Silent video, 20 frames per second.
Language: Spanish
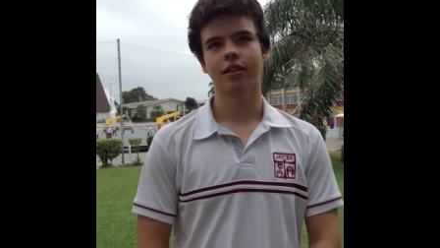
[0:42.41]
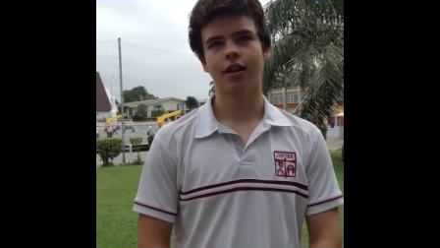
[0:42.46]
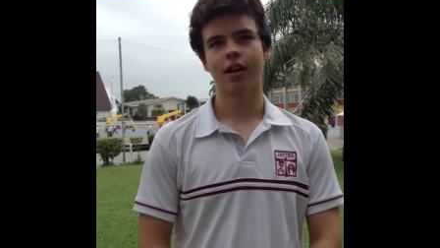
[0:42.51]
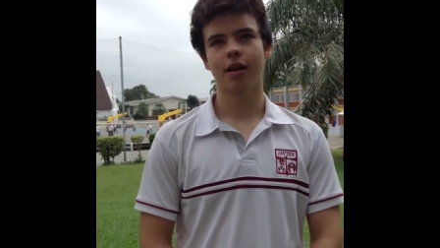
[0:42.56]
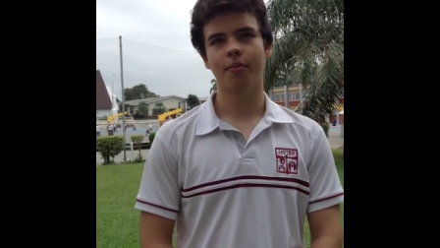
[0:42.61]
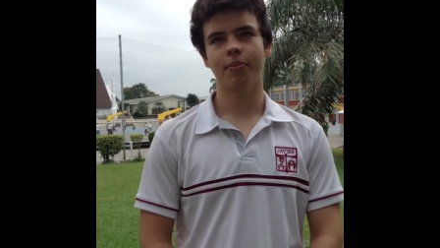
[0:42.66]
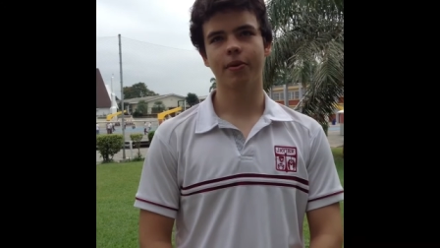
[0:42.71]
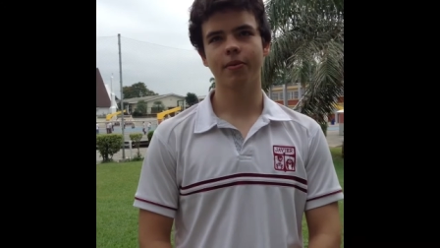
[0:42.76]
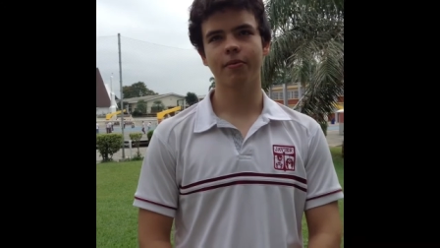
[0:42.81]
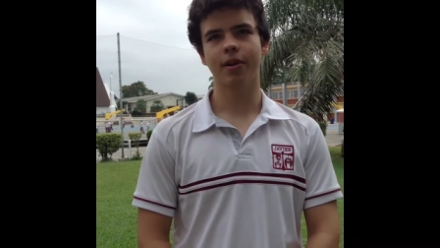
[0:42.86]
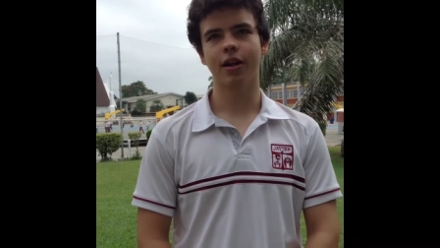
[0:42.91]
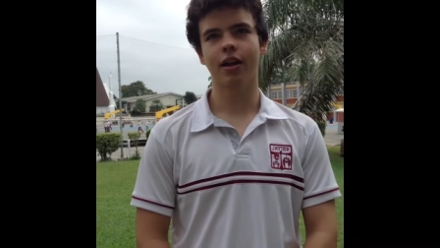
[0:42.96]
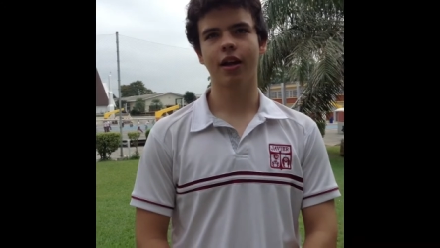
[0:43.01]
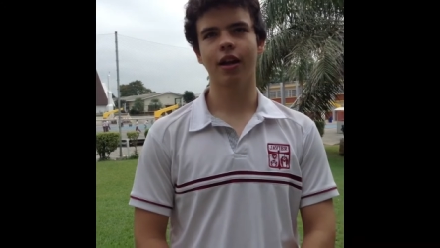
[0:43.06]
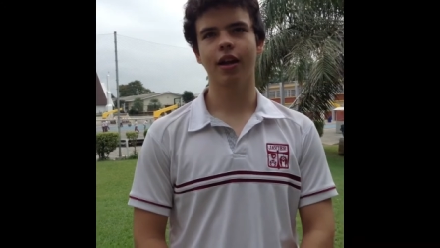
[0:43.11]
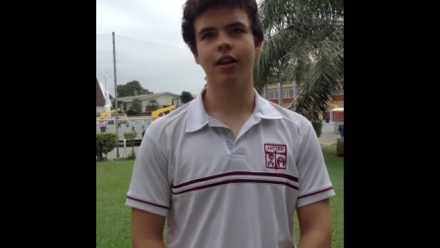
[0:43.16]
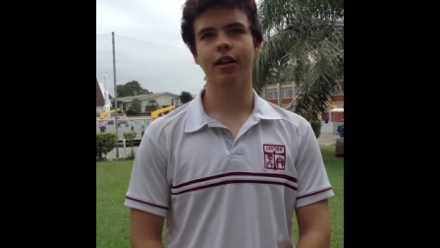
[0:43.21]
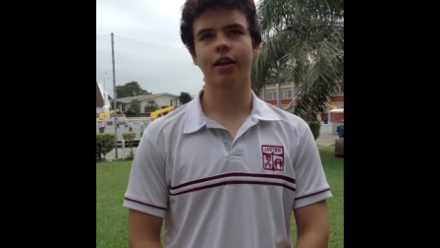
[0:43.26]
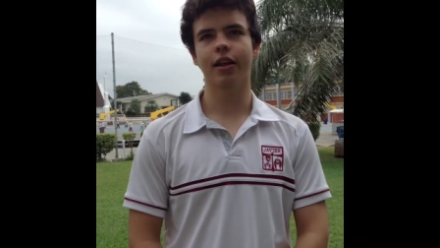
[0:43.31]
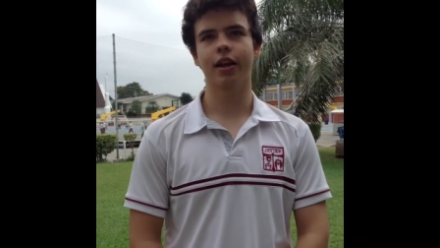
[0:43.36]
Las
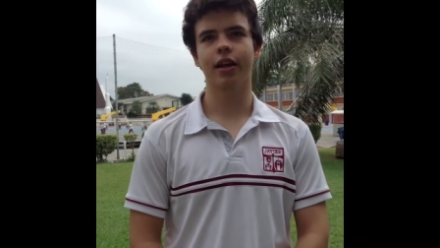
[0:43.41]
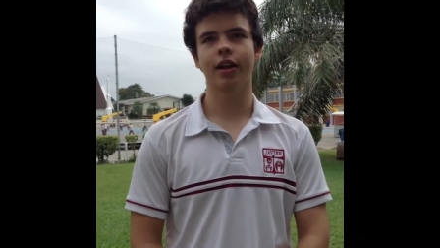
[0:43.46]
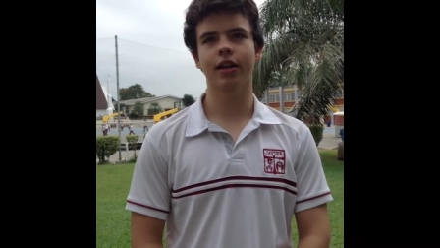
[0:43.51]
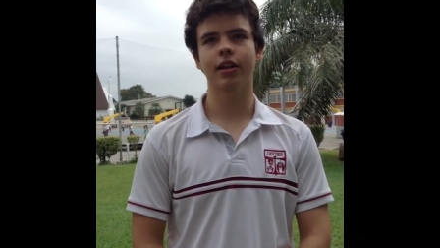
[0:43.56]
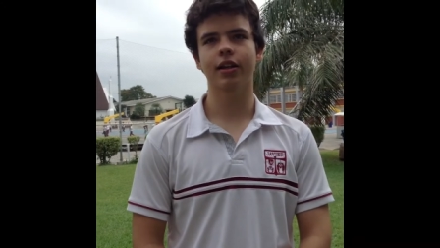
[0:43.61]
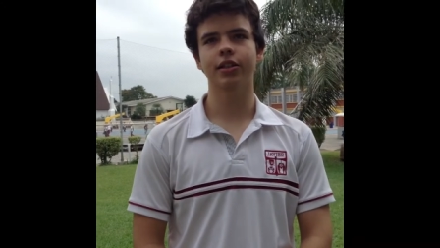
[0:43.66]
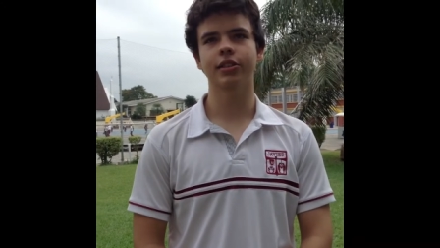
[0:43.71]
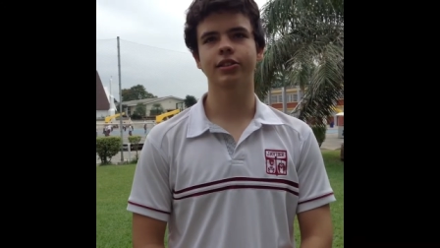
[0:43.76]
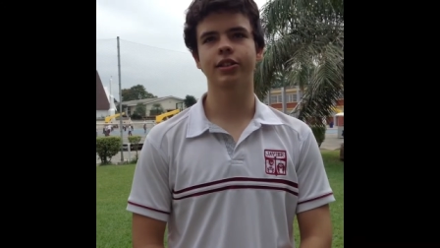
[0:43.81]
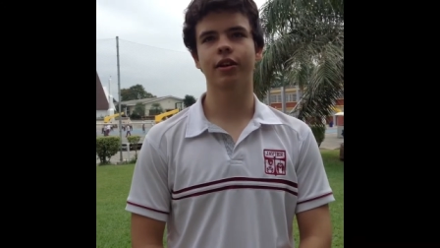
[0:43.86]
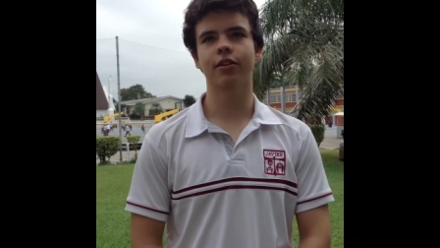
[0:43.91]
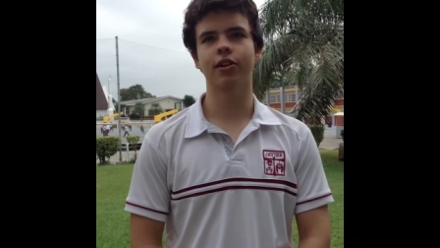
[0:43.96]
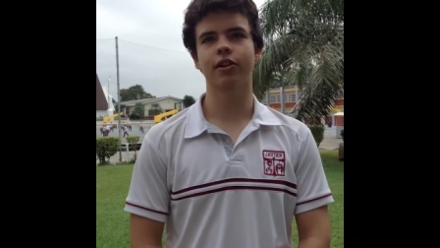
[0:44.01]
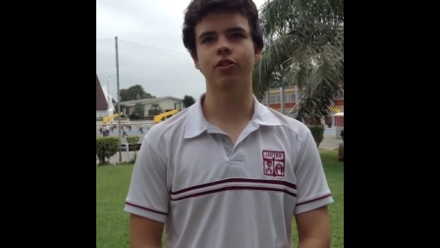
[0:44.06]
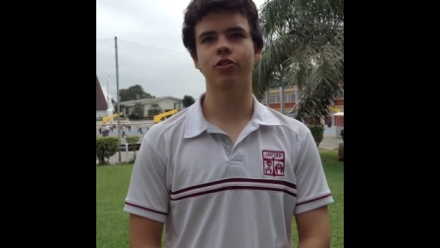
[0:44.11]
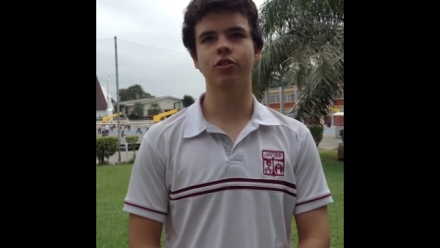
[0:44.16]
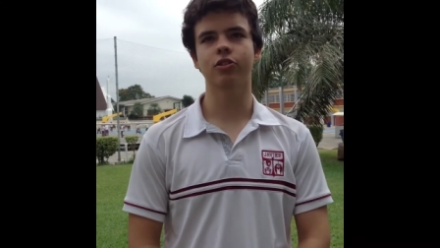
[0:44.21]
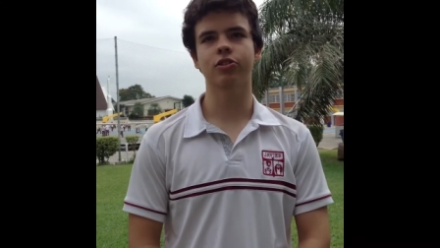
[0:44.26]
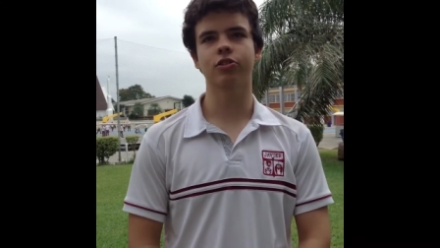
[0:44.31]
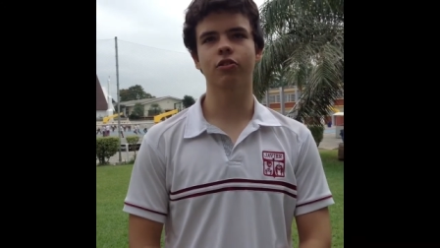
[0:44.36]
primeras aldeas
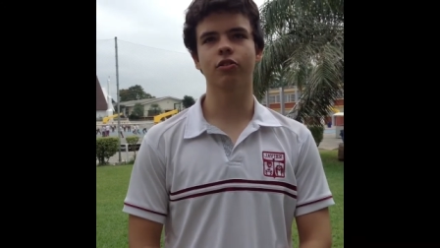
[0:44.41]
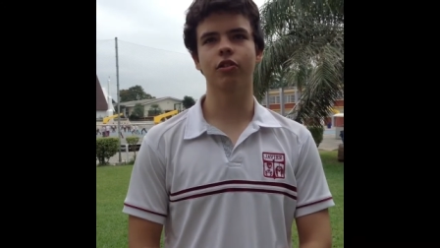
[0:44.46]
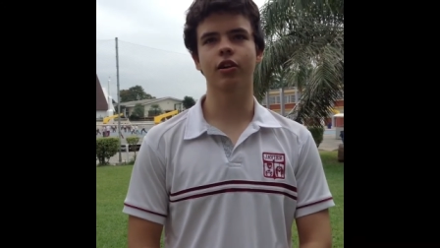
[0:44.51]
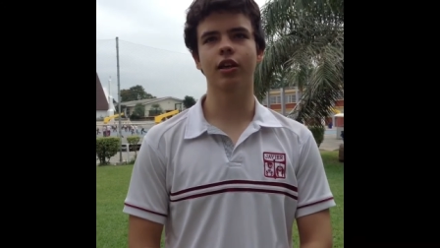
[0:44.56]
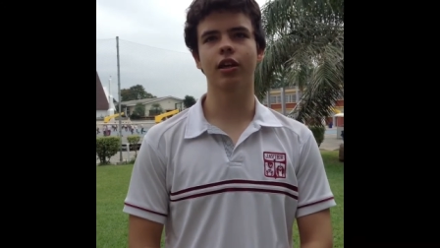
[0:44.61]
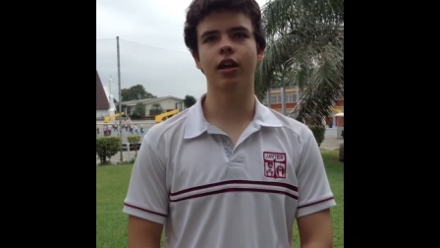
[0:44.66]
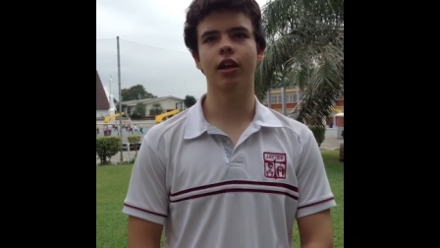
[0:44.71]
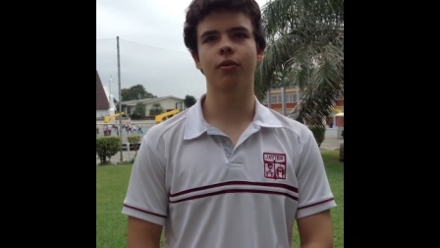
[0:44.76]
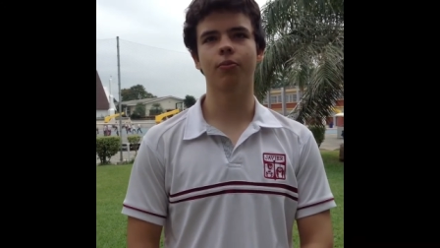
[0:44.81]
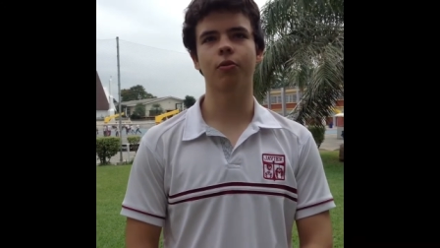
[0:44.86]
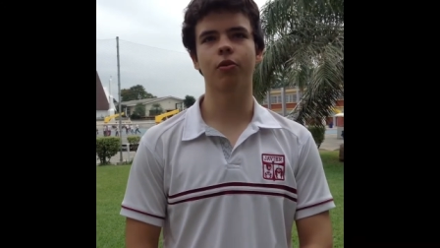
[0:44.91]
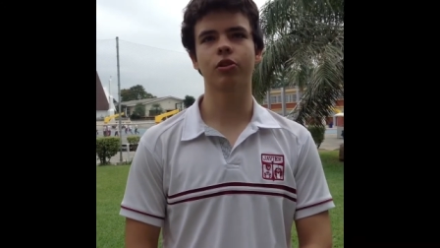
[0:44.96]
estaban construidas